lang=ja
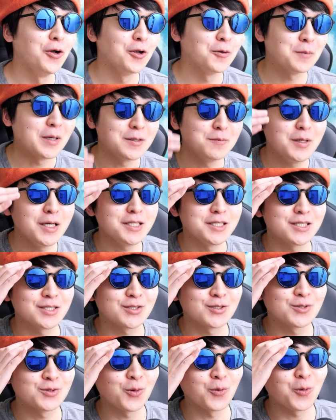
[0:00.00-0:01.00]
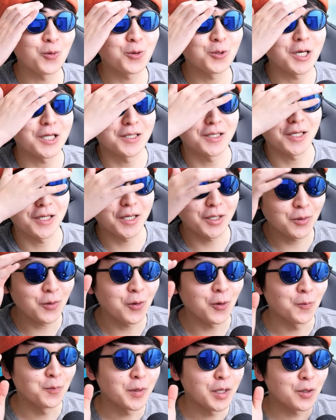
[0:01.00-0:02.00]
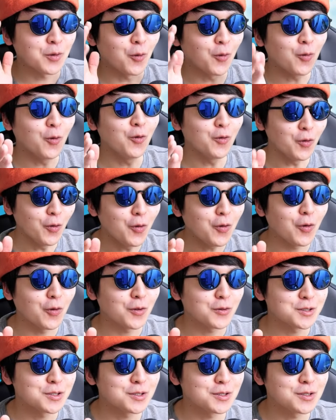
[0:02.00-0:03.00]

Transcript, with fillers: まあイメージするところなんだけどここの